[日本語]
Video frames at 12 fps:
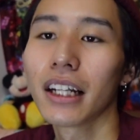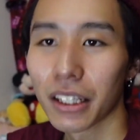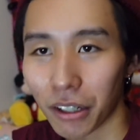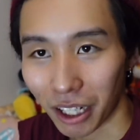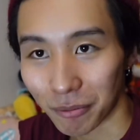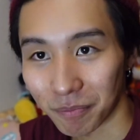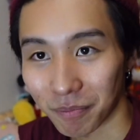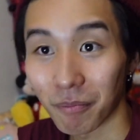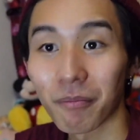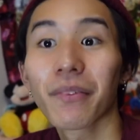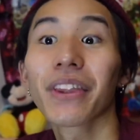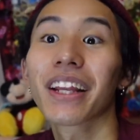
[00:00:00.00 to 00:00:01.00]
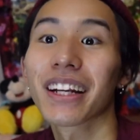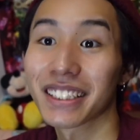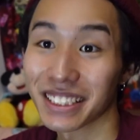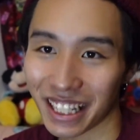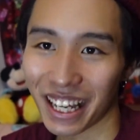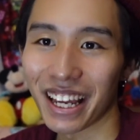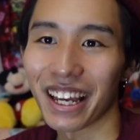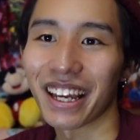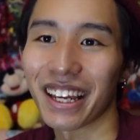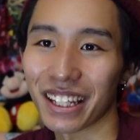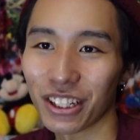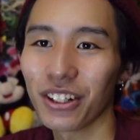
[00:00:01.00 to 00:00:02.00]
では、
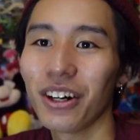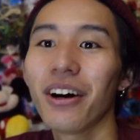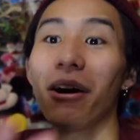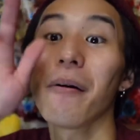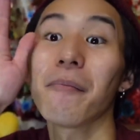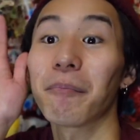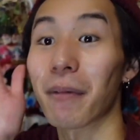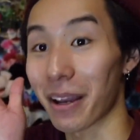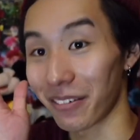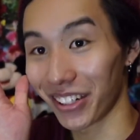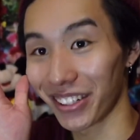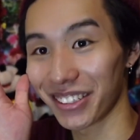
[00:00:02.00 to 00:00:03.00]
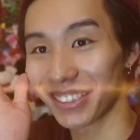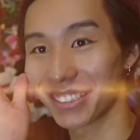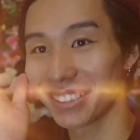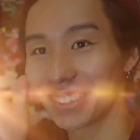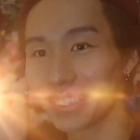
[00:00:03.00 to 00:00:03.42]
せーの、バイバーイ。